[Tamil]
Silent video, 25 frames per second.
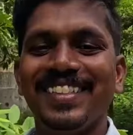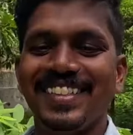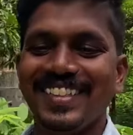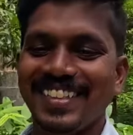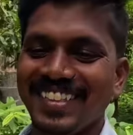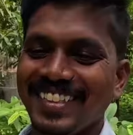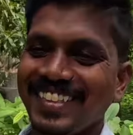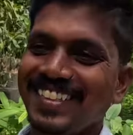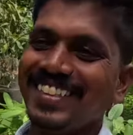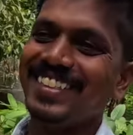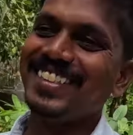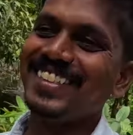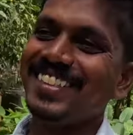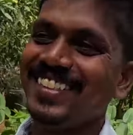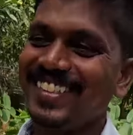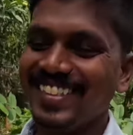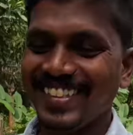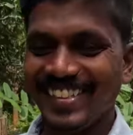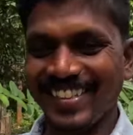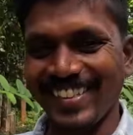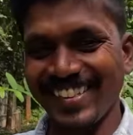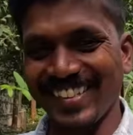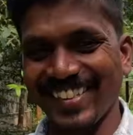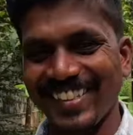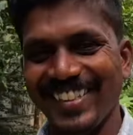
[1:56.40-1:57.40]
தானே
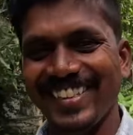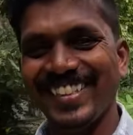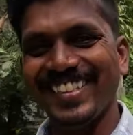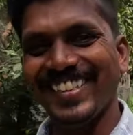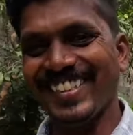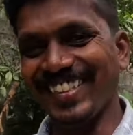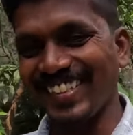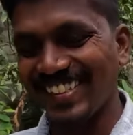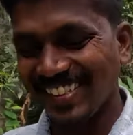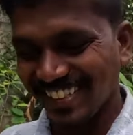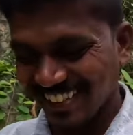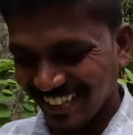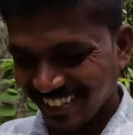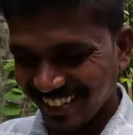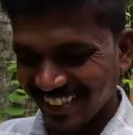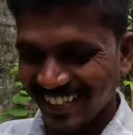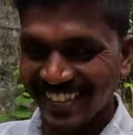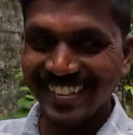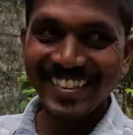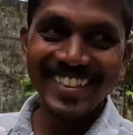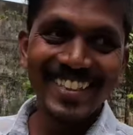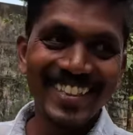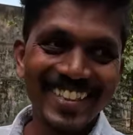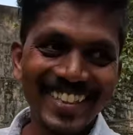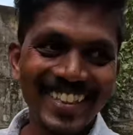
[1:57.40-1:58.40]
மறைச்சு மட்டும் என்ன
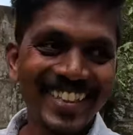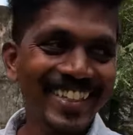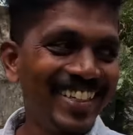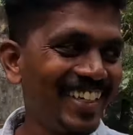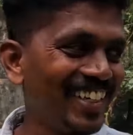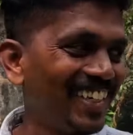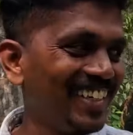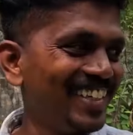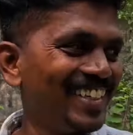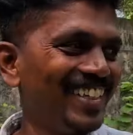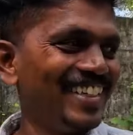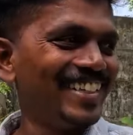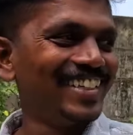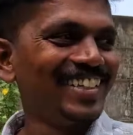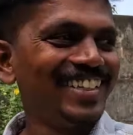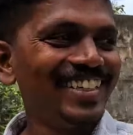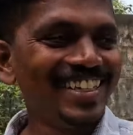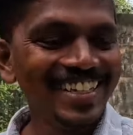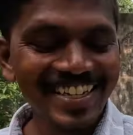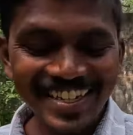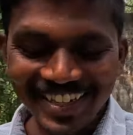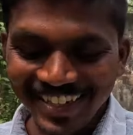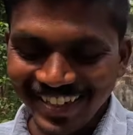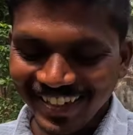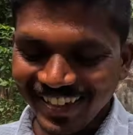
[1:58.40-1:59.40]
போகுது
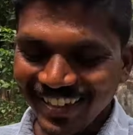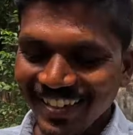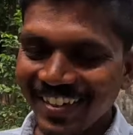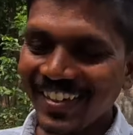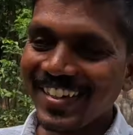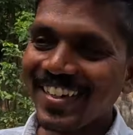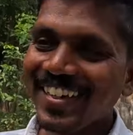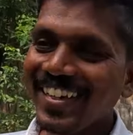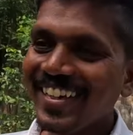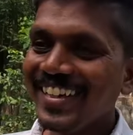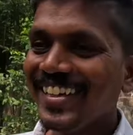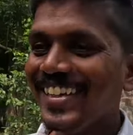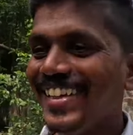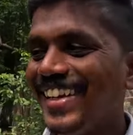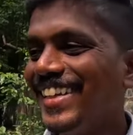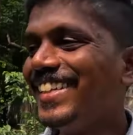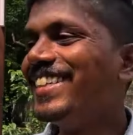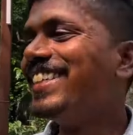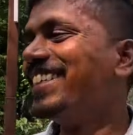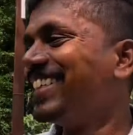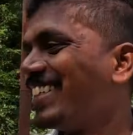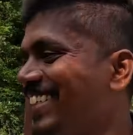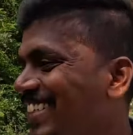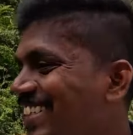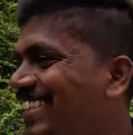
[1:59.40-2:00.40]
பழம்
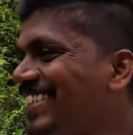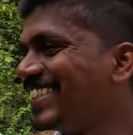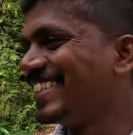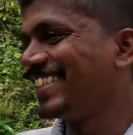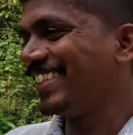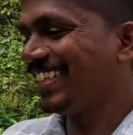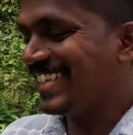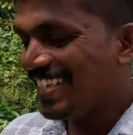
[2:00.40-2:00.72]
வருது உனக்கு